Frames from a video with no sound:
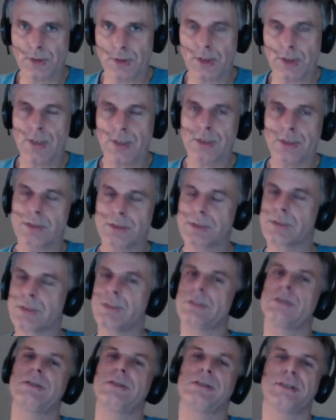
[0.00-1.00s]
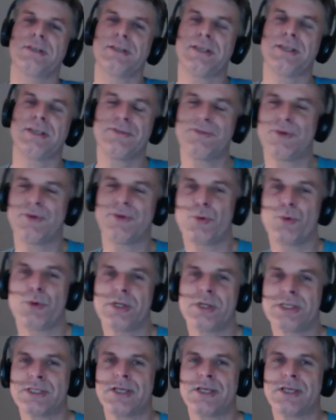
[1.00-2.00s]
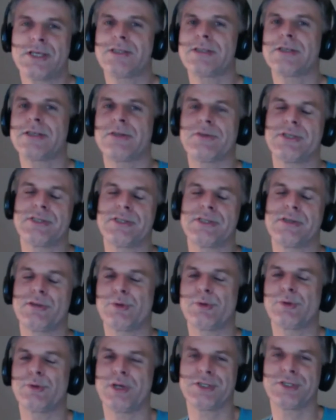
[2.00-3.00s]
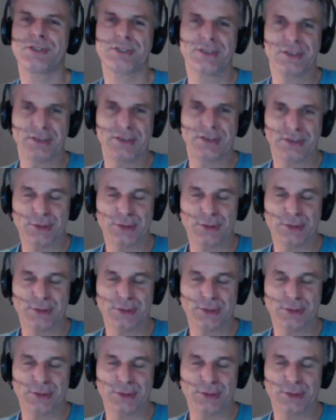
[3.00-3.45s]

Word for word: and Dave always says in this situation,